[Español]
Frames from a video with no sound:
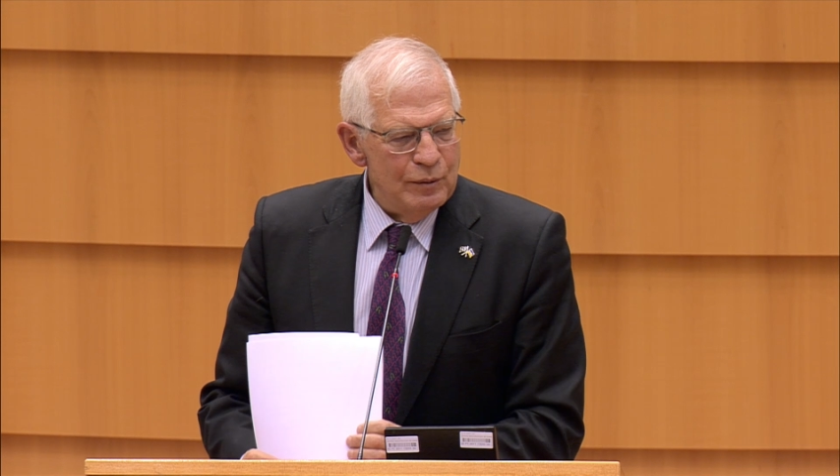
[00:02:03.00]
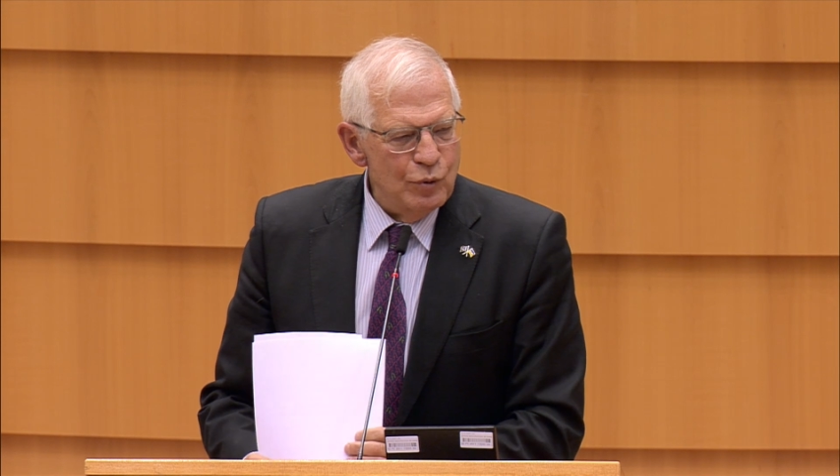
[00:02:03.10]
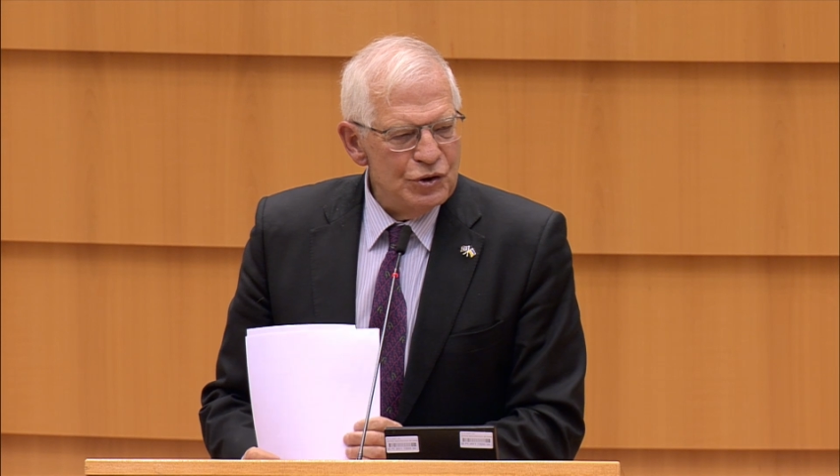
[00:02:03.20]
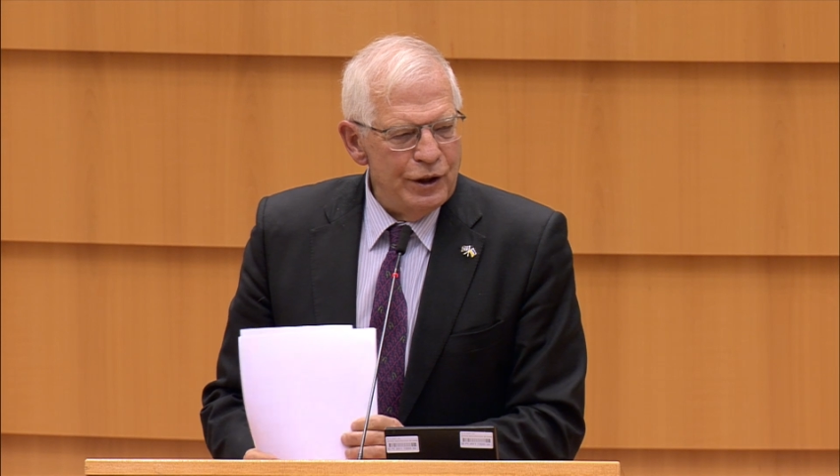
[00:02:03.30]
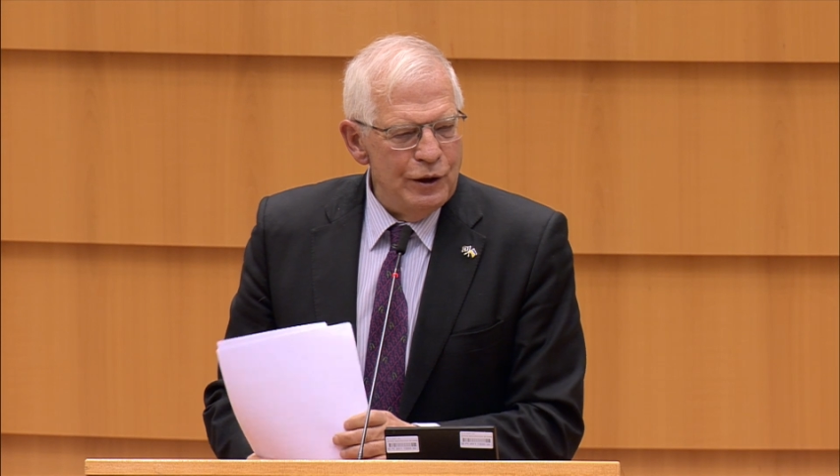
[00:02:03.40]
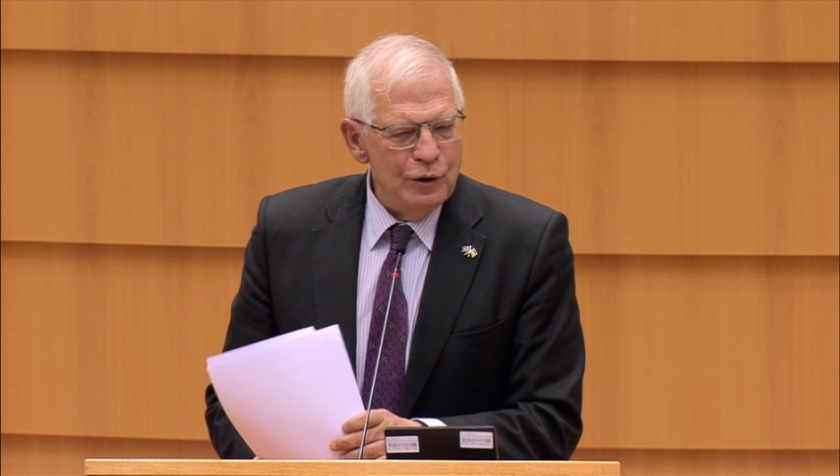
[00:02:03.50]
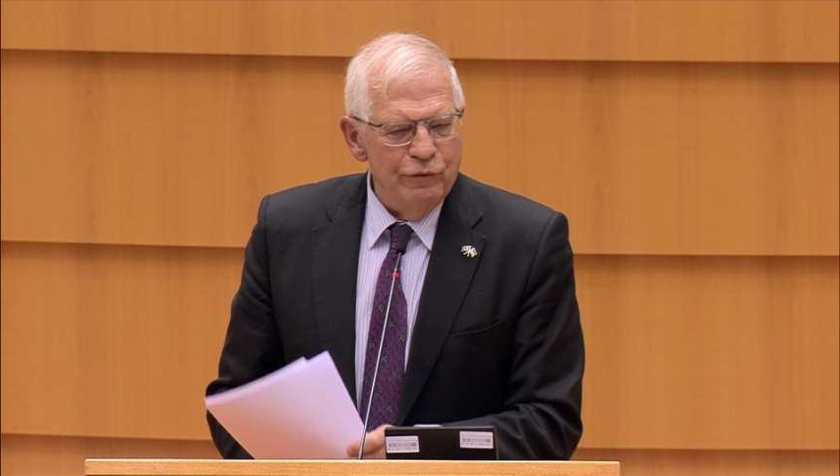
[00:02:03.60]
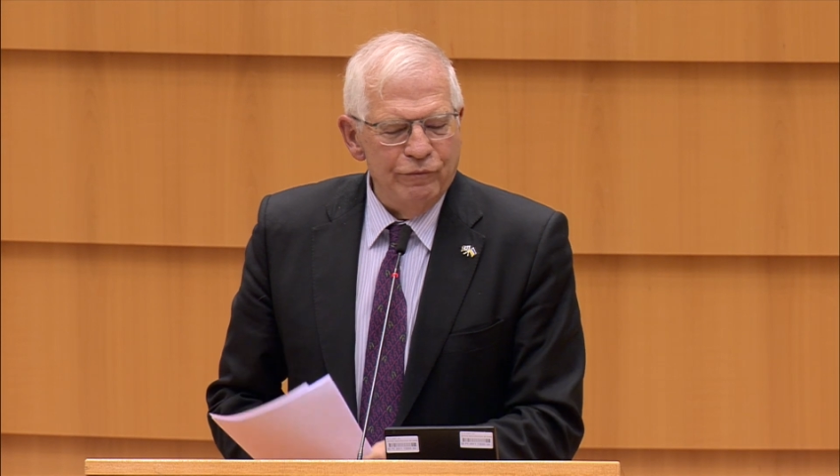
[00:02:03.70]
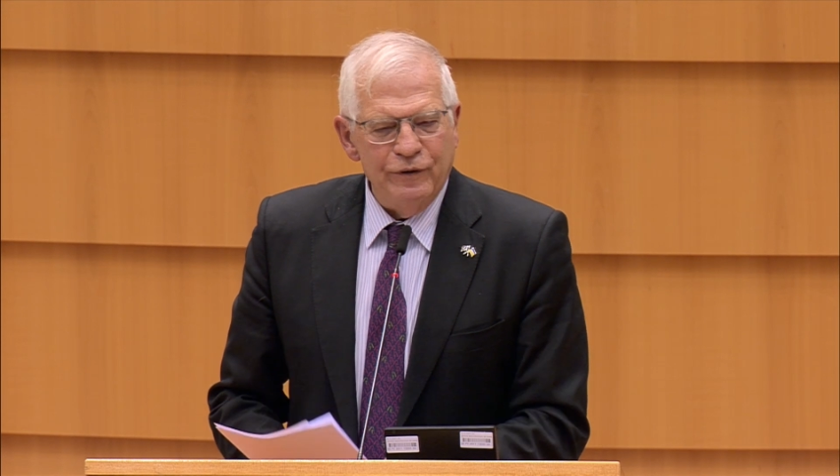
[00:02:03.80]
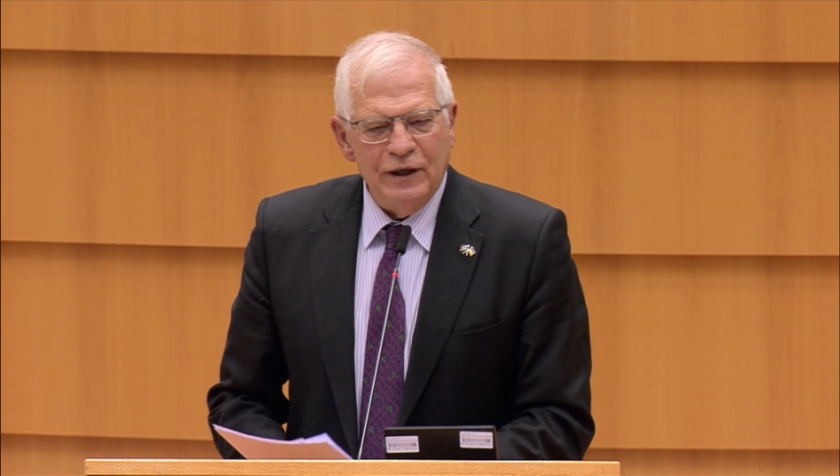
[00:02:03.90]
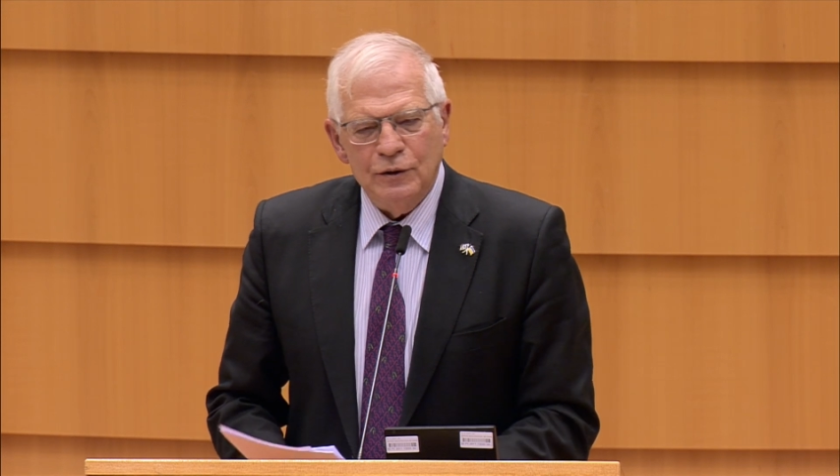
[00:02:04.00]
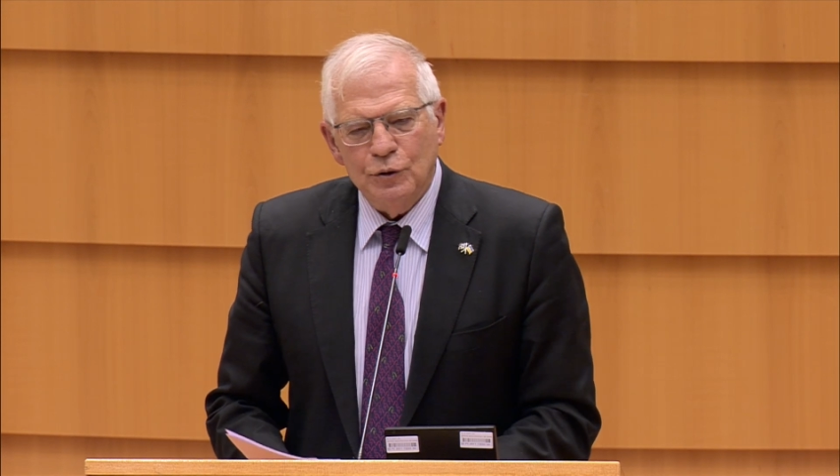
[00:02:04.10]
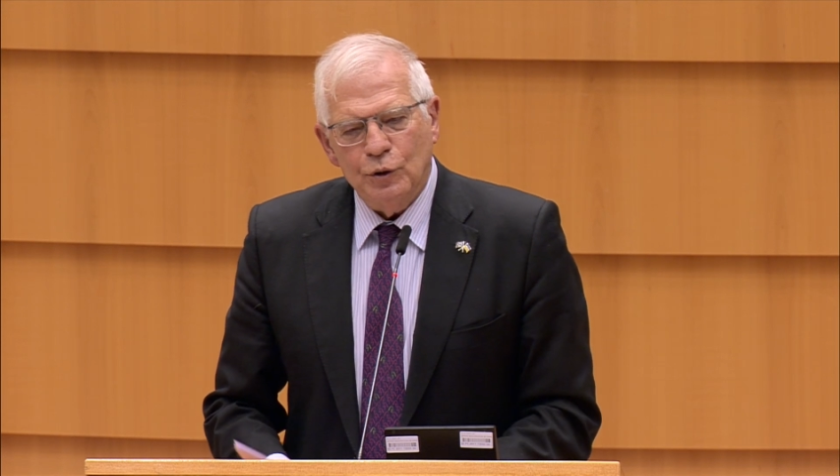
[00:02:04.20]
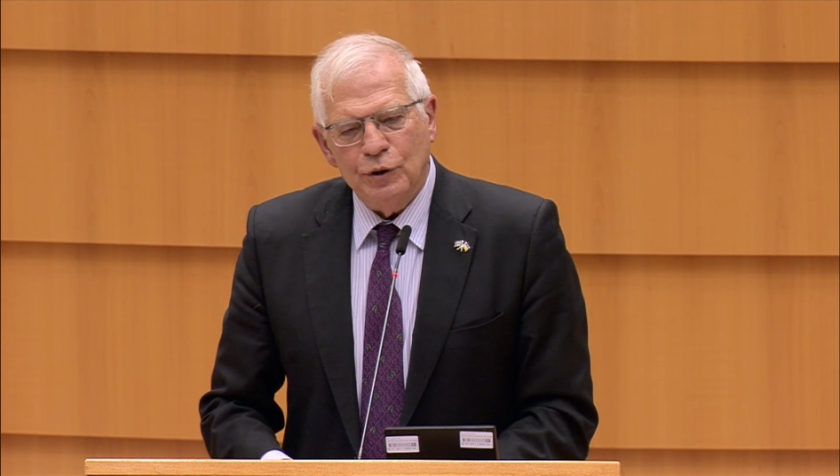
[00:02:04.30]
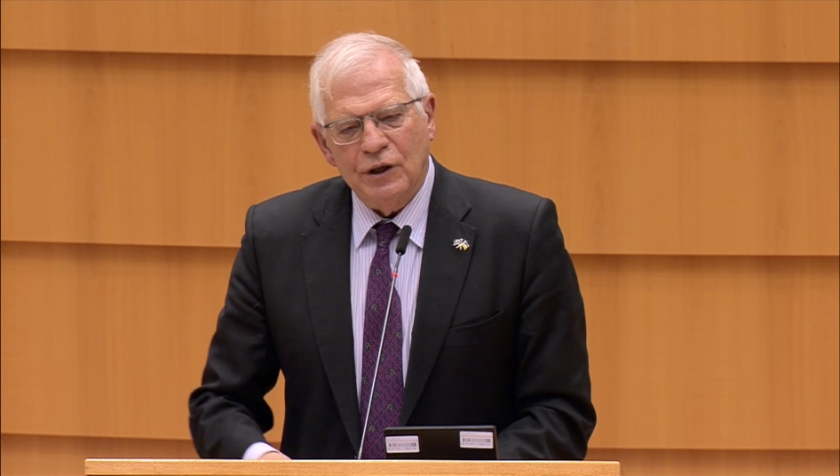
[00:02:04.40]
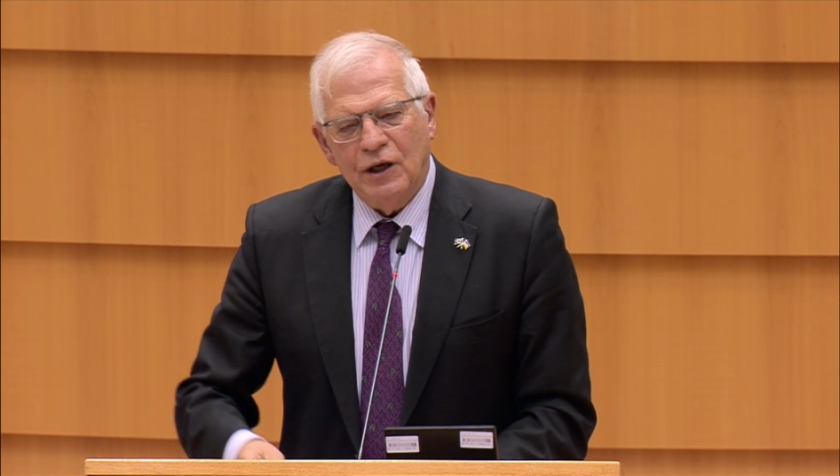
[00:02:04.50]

podemos seguir confiando